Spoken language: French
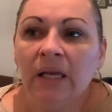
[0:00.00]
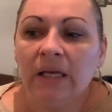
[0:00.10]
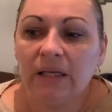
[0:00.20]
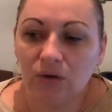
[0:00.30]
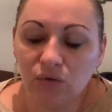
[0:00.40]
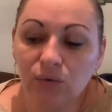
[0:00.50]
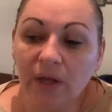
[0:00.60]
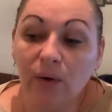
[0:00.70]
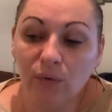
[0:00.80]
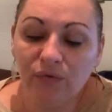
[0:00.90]
Et quand on
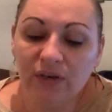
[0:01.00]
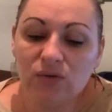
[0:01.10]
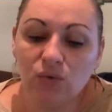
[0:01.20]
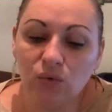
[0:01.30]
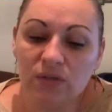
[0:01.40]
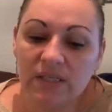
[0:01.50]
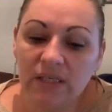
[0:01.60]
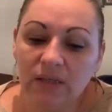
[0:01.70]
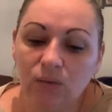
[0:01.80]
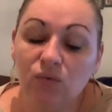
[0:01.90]
a refait ce
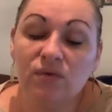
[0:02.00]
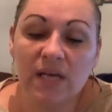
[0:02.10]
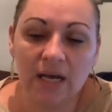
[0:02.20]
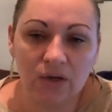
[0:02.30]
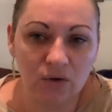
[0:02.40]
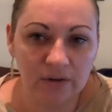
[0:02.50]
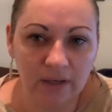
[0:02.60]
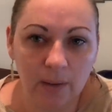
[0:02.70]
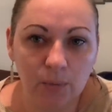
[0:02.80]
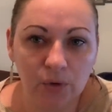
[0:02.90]
dossier, on nous a accordé
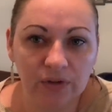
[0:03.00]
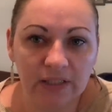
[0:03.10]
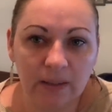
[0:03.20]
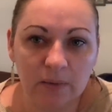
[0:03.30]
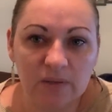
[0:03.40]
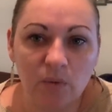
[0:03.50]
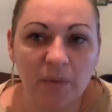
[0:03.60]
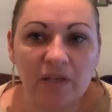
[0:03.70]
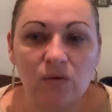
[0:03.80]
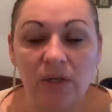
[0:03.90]
un plan de rétablissement
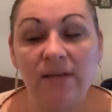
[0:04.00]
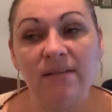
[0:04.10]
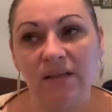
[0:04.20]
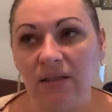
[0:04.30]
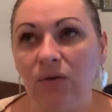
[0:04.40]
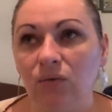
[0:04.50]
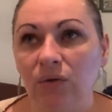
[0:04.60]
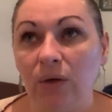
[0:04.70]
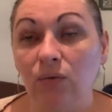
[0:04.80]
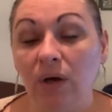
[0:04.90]
personnel, c'est-à-dire
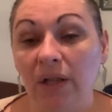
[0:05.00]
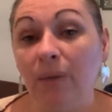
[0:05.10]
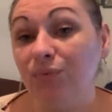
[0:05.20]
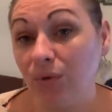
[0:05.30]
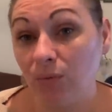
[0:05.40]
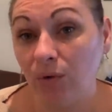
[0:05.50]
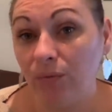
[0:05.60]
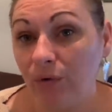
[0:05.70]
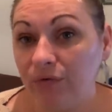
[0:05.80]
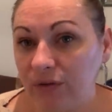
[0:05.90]
qu'on a eu un
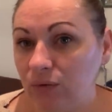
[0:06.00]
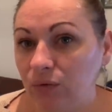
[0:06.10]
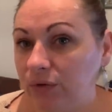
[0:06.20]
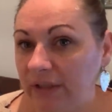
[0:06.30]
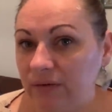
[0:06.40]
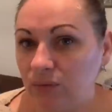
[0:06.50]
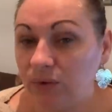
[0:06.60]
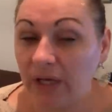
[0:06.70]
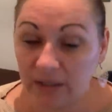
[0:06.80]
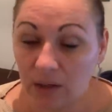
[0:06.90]
apurement en fait de nos dettes. On
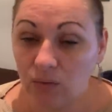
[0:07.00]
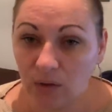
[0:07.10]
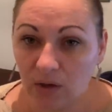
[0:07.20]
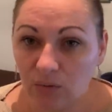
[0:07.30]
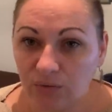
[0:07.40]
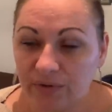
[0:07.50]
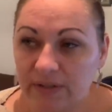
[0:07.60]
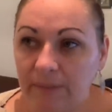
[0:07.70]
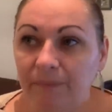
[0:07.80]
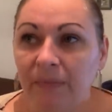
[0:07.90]
n'a rien eu à
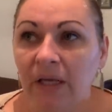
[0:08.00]
rembourser.